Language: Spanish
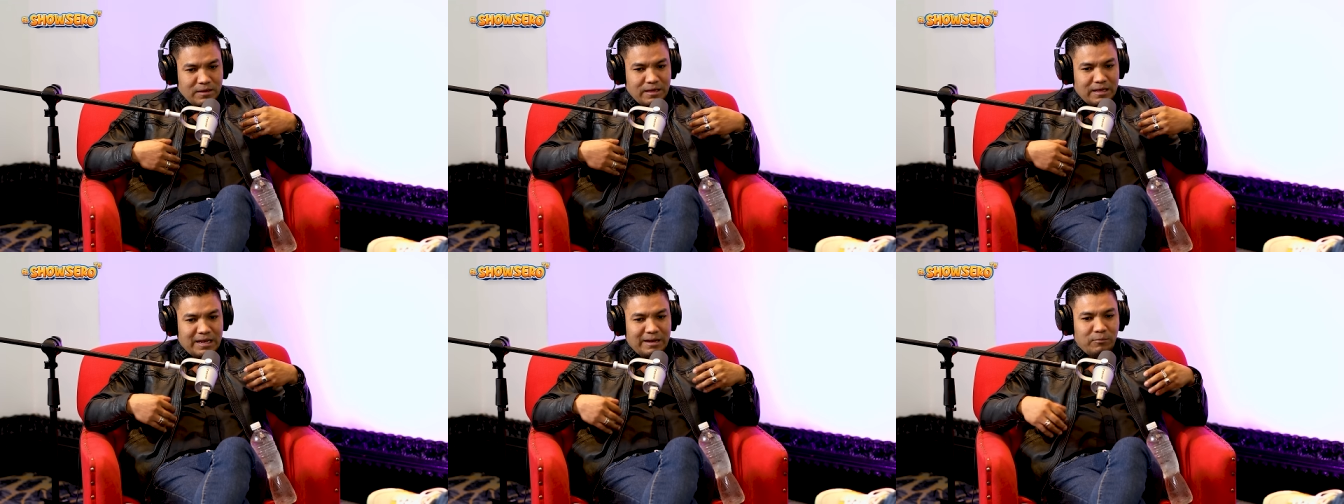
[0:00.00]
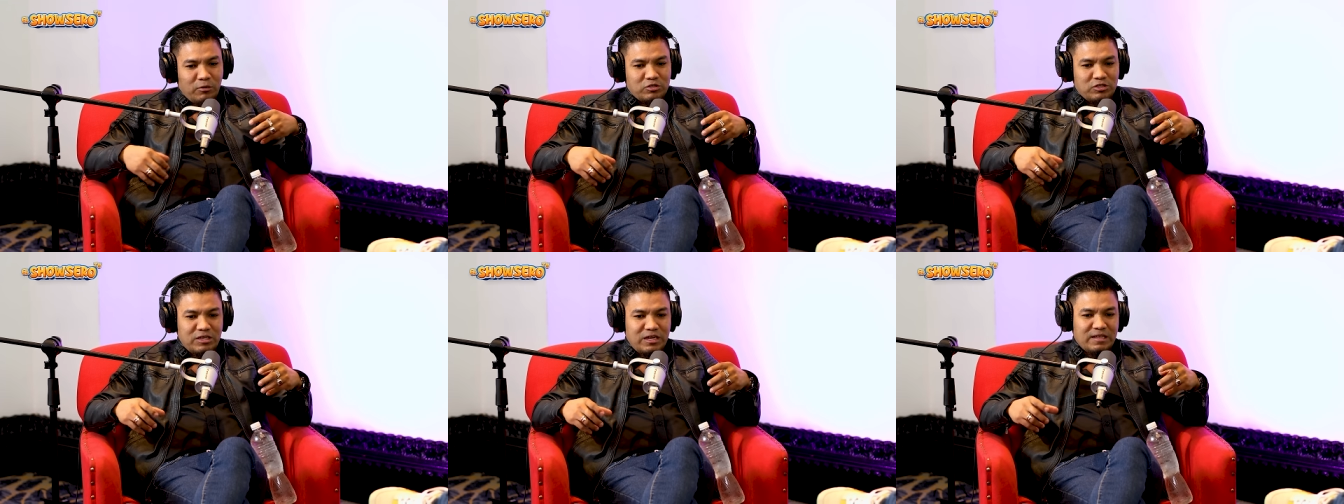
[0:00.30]
En la
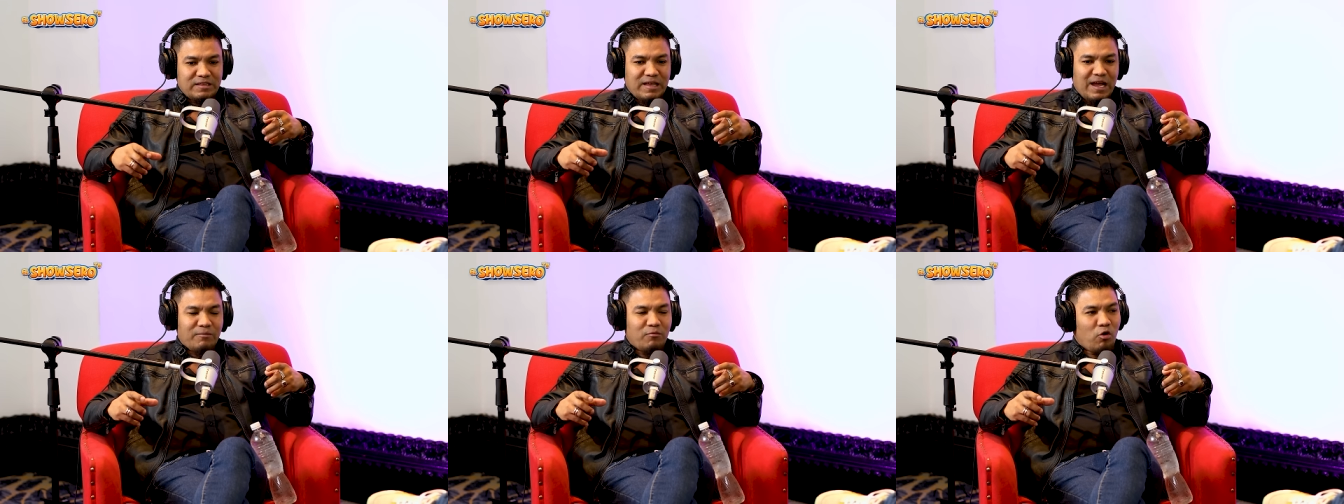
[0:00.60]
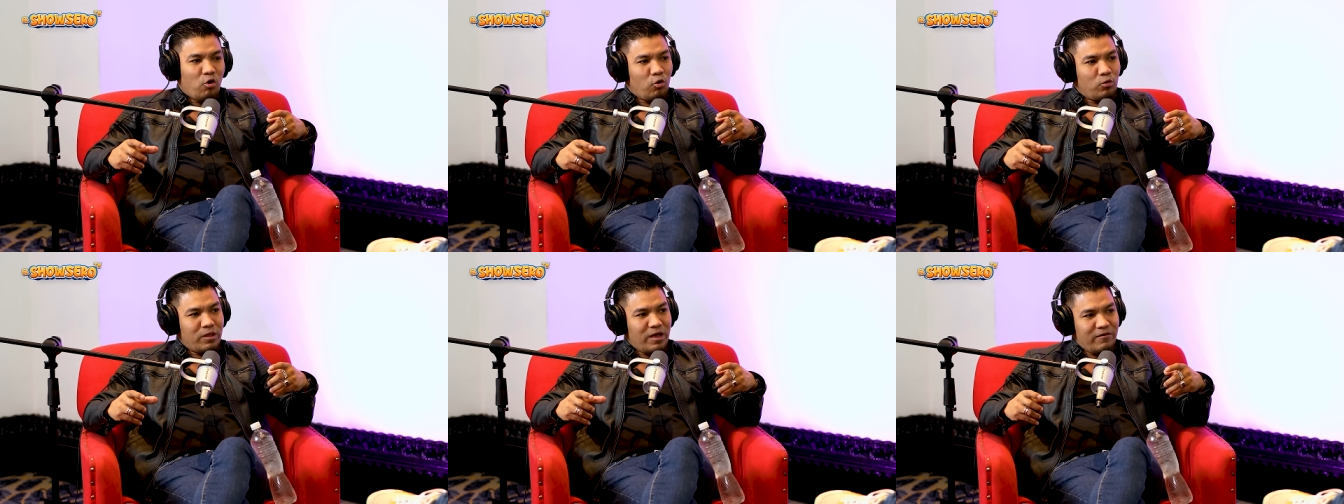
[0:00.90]
mochila
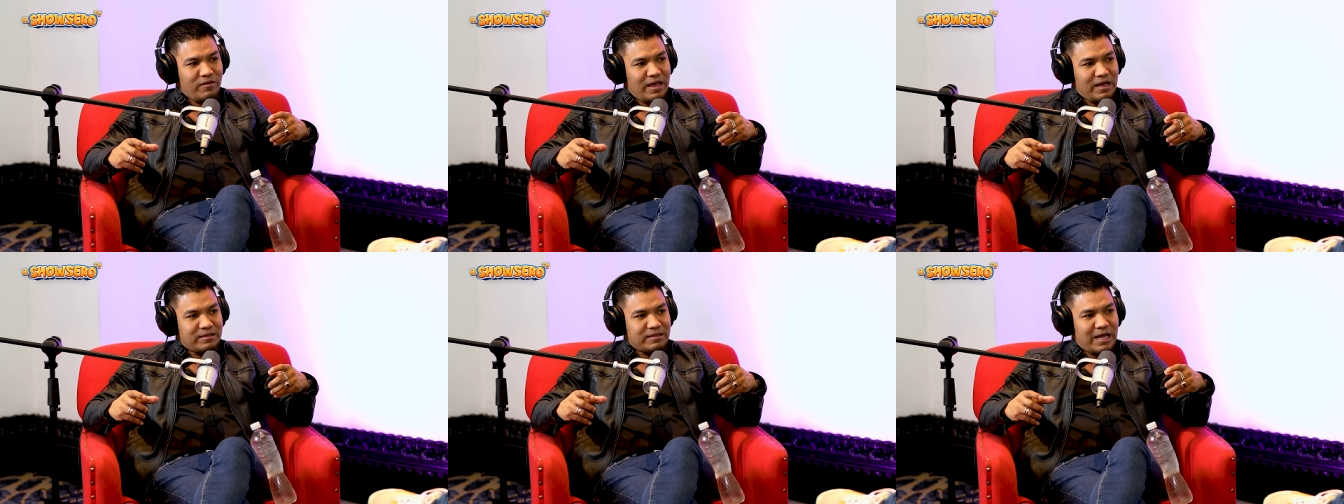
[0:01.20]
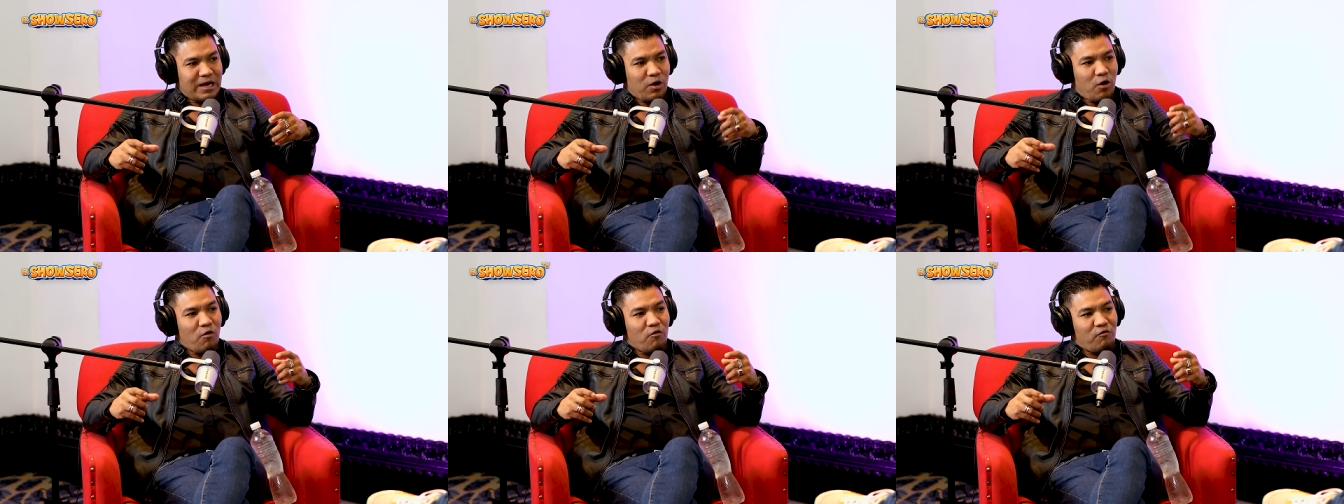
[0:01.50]
andábamos una
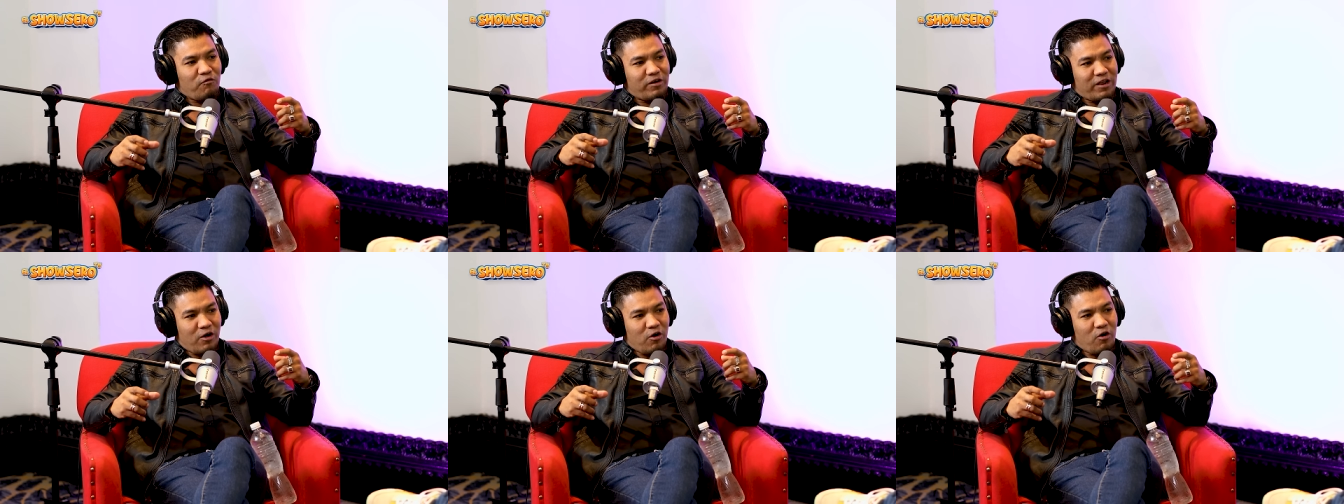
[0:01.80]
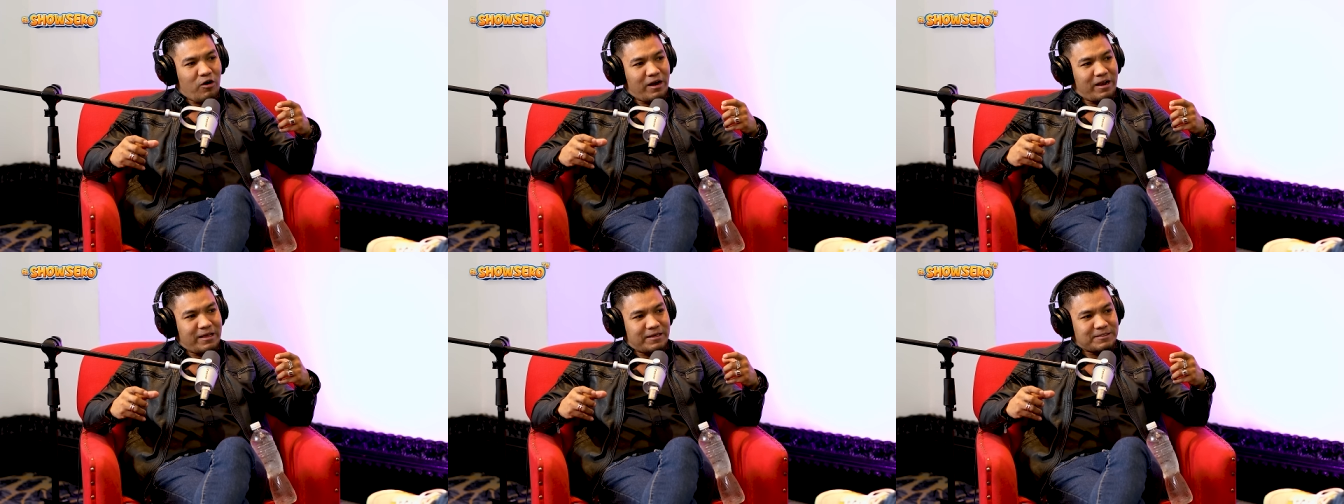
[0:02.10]
vianda con
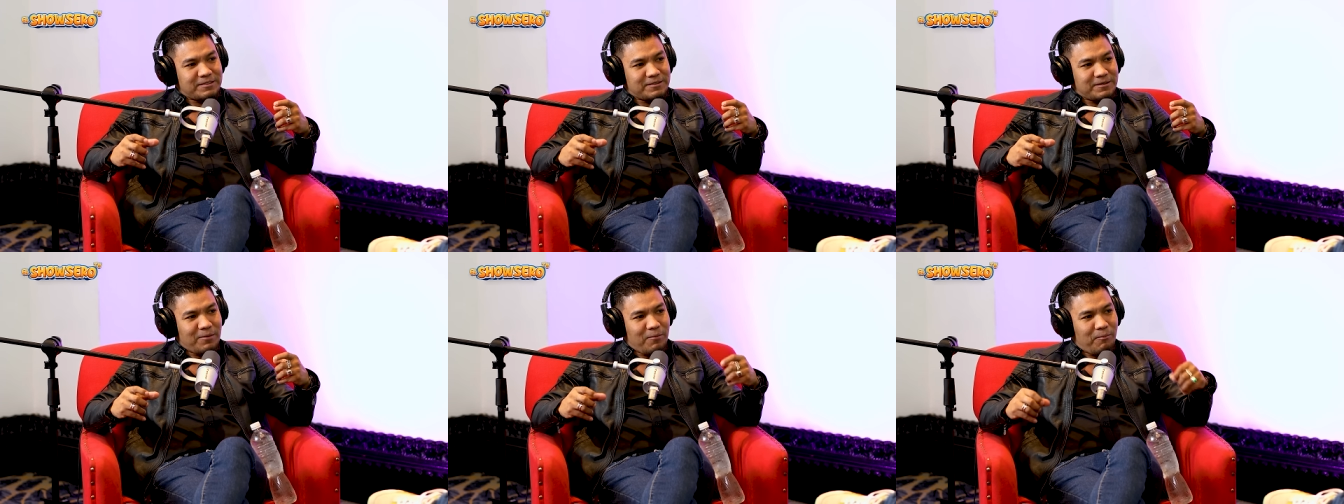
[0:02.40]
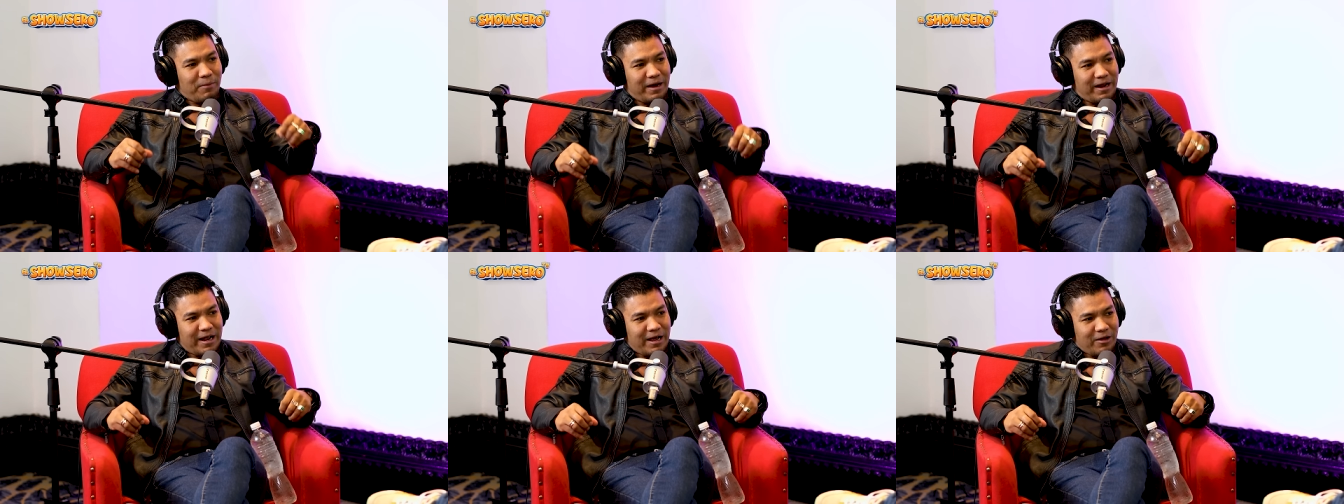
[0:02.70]
frijoles
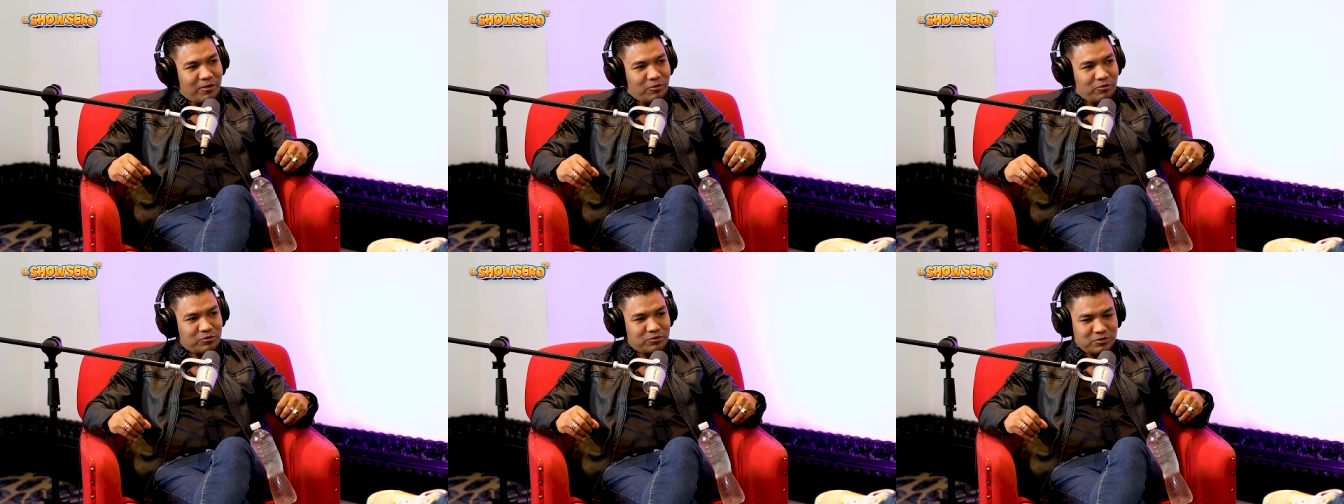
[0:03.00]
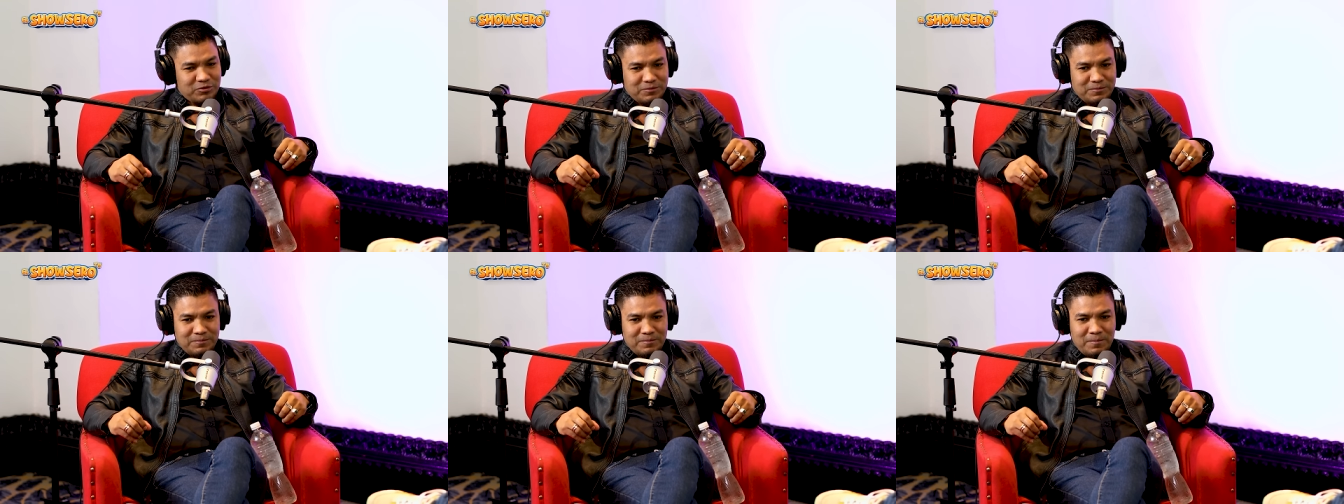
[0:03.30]

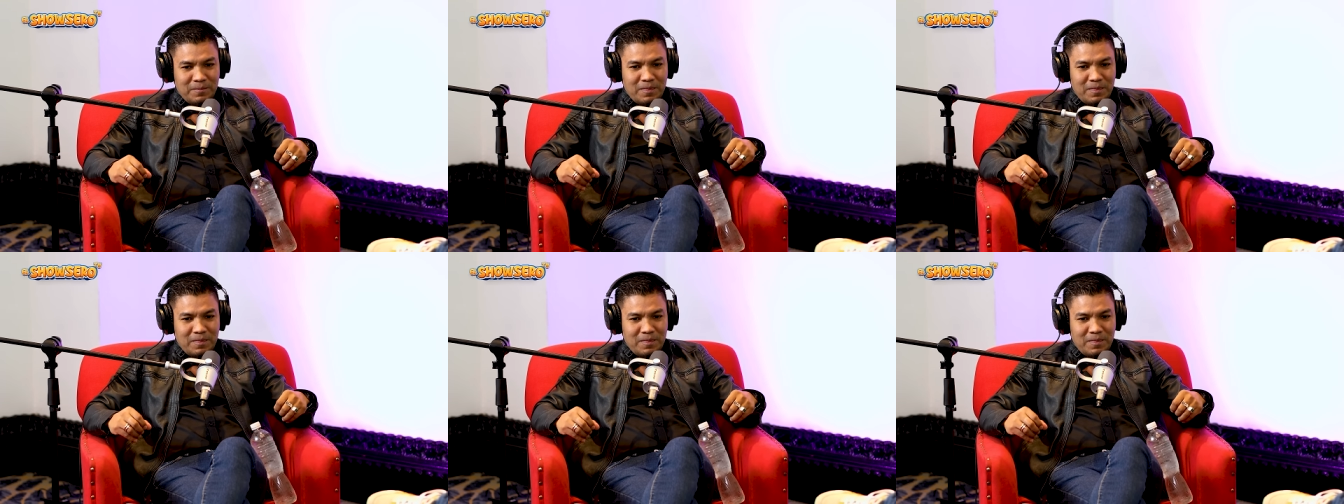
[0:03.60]
parados,